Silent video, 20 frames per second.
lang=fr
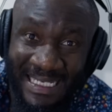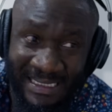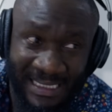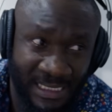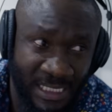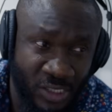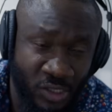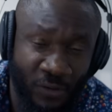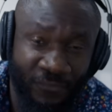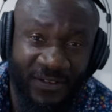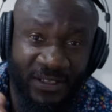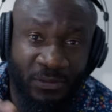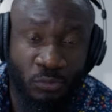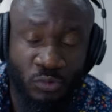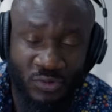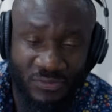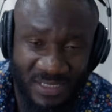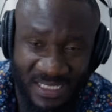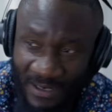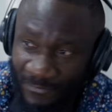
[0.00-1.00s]
intelligents, faites
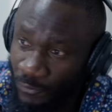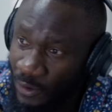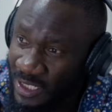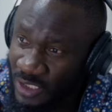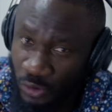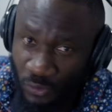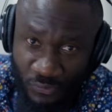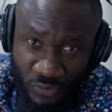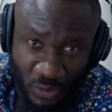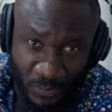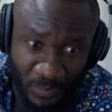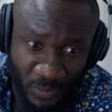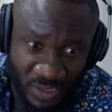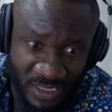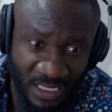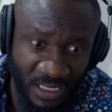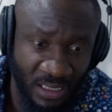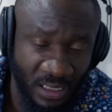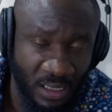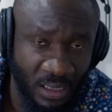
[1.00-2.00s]
moi savoir ce que vous en
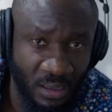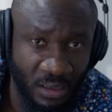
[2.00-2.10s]
pensez.